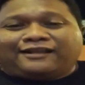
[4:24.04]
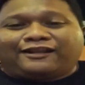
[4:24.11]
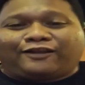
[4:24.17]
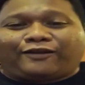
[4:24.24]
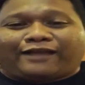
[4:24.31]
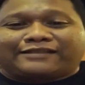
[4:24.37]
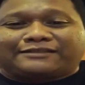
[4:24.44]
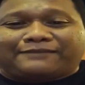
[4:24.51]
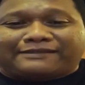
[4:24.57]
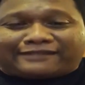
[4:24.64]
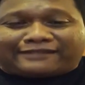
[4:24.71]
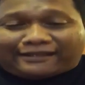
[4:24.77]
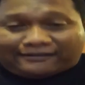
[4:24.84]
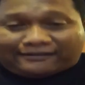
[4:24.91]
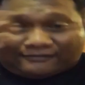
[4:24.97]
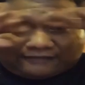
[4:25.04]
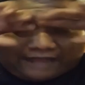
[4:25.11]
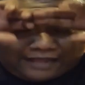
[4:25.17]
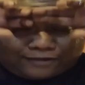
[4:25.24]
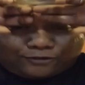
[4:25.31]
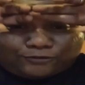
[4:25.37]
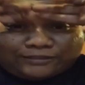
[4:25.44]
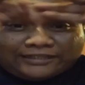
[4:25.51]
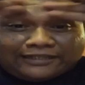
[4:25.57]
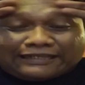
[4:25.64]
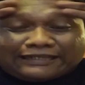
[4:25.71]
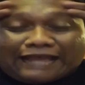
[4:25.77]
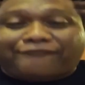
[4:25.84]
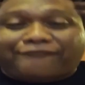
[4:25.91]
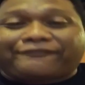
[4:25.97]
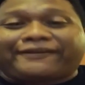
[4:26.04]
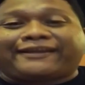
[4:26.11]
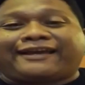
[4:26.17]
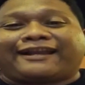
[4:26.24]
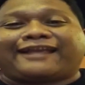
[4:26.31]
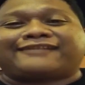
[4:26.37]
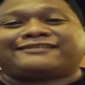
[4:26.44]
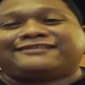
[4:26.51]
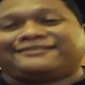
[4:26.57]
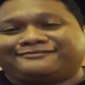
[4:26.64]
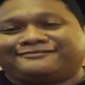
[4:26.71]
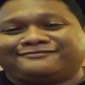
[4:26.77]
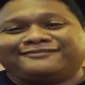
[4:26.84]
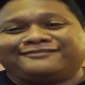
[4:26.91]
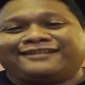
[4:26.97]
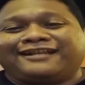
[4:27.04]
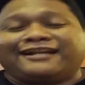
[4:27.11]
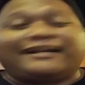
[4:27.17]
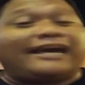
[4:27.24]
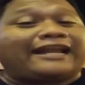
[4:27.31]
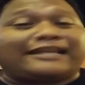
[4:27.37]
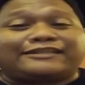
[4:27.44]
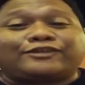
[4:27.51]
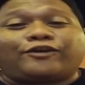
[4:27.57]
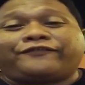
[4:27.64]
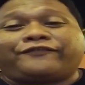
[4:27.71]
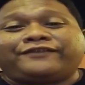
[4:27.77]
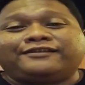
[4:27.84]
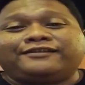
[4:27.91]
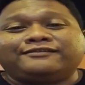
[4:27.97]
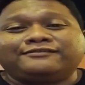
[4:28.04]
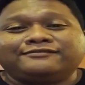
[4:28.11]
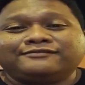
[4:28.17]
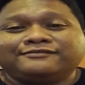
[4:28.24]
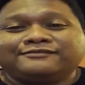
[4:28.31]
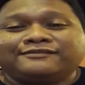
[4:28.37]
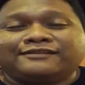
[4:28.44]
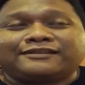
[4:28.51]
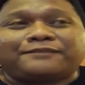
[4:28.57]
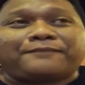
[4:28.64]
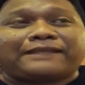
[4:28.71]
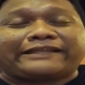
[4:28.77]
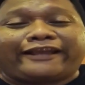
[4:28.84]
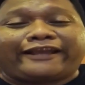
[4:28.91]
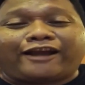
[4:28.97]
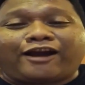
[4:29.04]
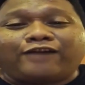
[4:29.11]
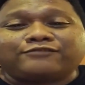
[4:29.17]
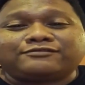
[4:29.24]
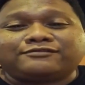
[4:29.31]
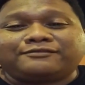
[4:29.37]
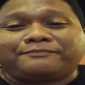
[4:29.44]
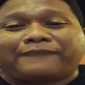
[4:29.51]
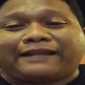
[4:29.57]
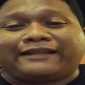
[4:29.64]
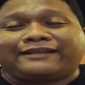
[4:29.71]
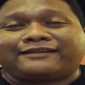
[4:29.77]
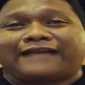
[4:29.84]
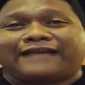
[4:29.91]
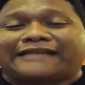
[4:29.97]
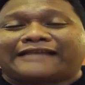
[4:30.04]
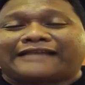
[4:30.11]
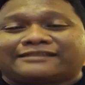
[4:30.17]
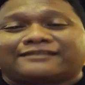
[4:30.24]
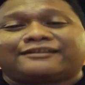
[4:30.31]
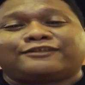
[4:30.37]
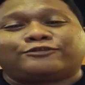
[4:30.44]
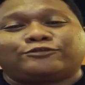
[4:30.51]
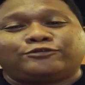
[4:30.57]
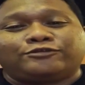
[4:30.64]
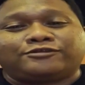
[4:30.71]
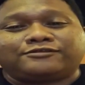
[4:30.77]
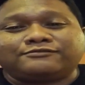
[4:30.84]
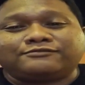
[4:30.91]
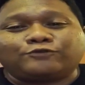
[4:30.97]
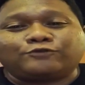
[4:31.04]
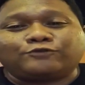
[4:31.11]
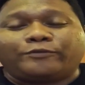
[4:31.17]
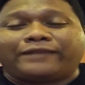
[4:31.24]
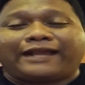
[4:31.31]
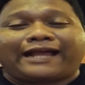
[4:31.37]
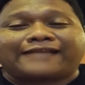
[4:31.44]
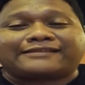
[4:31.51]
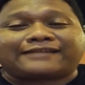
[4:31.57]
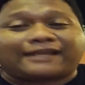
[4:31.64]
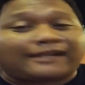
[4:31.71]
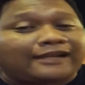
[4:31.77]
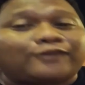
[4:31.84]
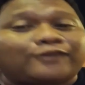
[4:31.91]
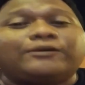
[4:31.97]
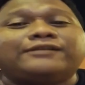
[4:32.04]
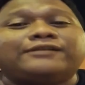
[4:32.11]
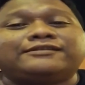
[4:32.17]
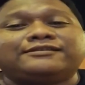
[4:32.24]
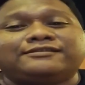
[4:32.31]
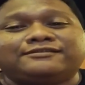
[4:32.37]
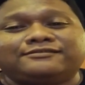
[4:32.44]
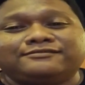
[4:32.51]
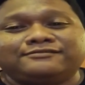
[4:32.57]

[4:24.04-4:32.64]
lokasi Mas Rian aku di cafe garasi garasi coffee tempat hangout paling asik di Kudus gue bilang asik karena ada gue di sini